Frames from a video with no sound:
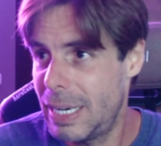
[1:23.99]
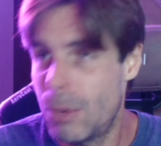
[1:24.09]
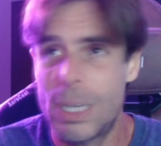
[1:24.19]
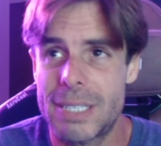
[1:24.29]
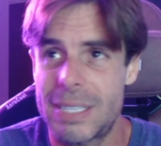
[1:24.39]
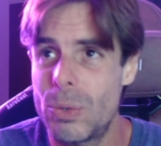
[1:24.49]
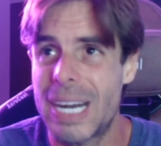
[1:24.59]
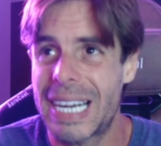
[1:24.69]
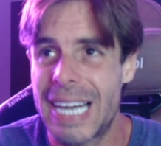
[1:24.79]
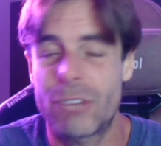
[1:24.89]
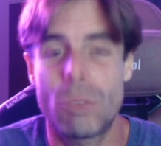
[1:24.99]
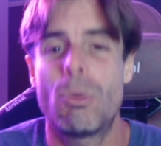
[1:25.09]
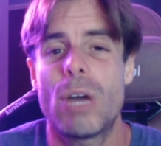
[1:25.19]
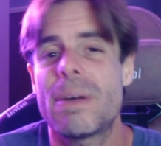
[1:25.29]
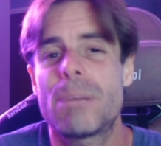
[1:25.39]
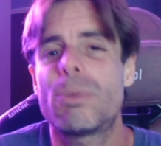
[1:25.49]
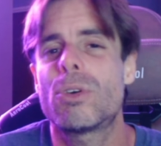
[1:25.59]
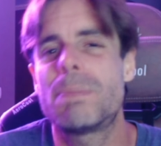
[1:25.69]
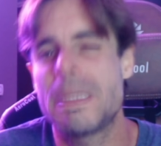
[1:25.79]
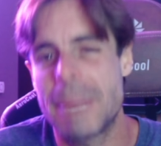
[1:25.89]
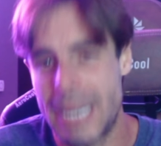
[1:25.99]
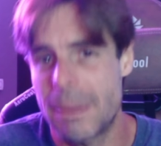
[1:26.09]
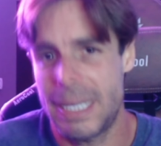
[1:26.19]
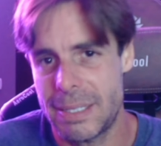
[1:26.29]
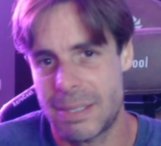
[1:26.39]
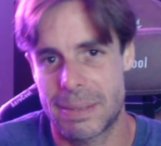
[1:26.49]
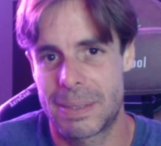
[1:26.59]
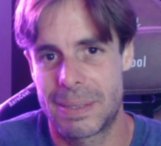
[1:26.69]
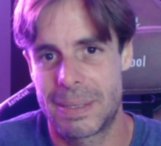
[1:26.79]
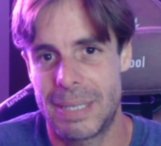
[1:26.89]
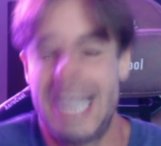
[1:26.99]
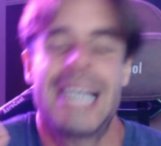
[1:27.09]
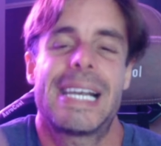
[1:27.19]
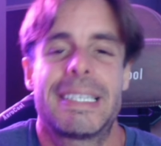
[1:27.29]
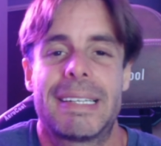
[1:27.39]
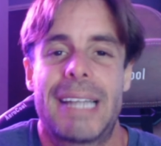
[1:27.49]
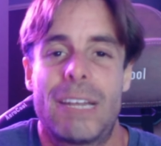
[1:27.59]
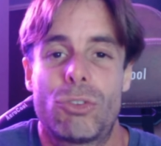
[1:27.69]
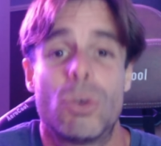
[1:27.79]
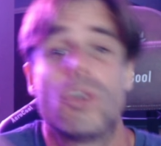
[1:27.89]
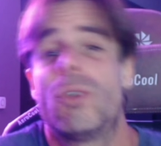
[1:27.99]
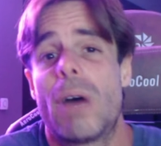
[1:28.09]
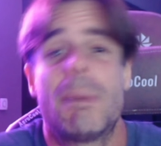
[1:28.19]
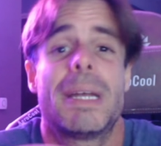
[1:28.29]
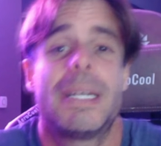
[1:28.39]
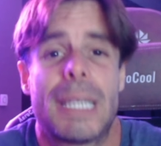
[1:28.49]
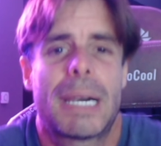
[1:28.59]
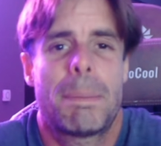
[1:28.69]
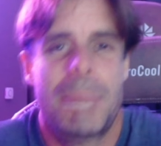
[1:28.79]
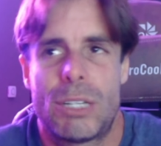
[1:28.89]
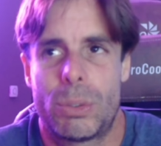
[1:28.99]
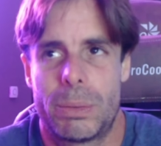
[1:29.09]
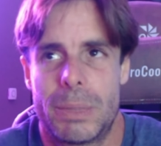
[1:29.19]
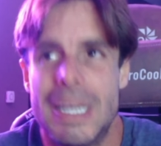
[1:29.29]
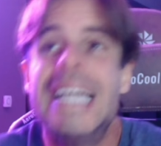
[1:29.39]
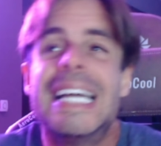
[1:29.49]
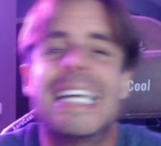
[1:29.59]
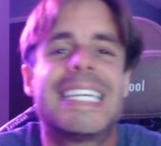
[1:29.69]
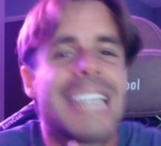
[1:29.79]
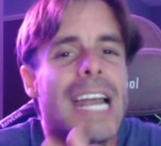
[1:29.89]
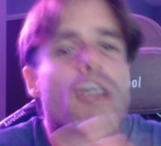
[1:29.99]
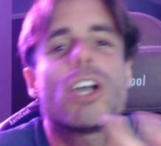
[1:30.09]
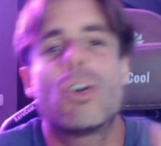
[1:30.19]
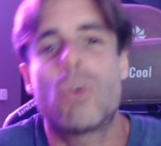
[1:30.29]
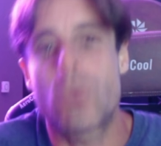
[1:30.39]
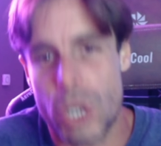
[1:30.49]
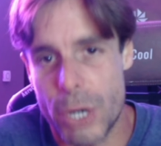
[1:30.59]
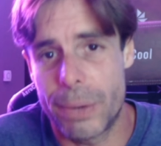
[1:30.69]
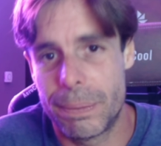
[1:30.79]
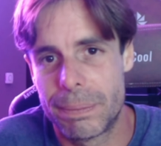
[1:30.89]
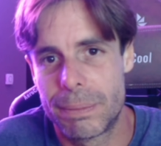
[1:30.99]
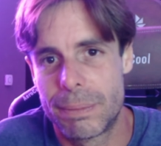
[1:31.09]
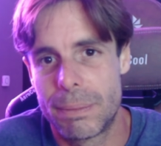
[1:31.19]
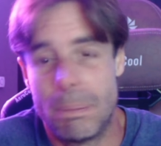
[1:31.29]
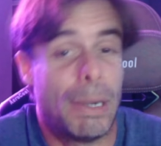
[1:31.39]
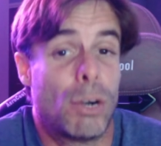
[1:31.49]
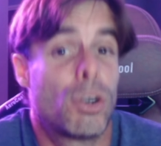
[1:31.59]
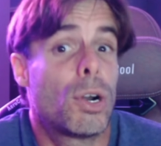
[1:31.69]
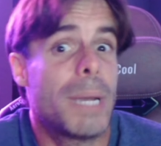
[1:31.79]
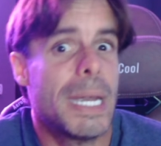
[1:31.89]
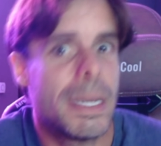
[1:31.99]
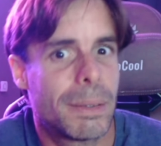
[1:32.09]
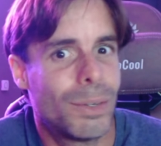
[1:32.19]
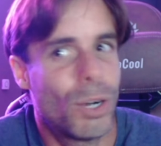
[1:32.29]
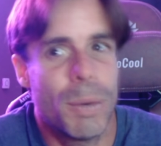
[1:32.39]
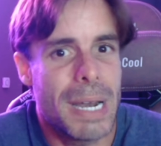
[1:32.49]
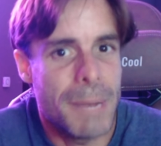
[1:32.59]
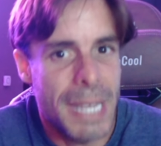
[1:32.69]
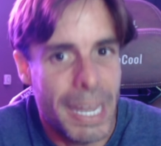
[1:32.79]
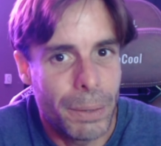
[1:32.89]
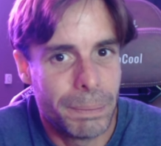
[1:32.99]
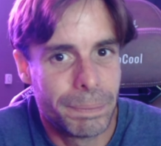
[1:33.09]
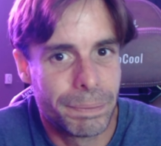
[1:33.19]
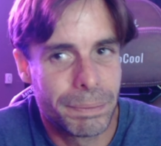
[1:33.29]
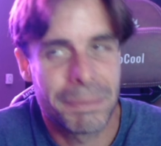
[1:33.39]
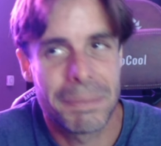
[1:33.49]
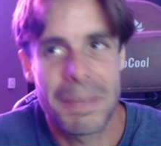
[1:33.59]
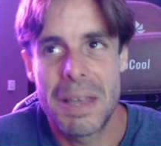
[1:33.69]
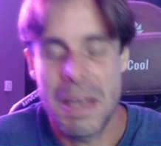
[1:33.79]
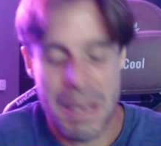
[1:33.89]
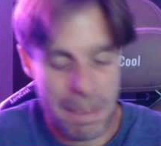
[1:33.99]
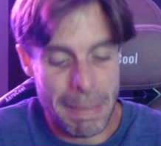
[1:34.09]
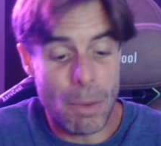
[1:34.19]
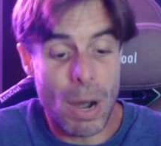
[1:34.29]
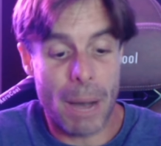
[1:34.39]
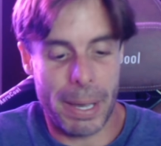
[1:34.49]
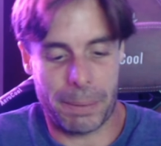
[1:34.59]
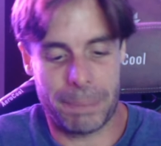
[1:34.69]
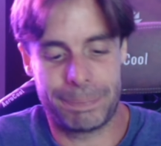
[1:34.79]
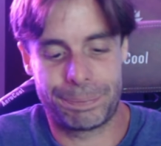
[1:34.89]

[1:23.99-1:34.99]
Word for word: Y voy a hacer una reacción, voy a ver por primera vez el cachetazo. Nuevamente, repito, sé lo que ocurrió, pero no lo vi, no vi el video. Vamos a ver.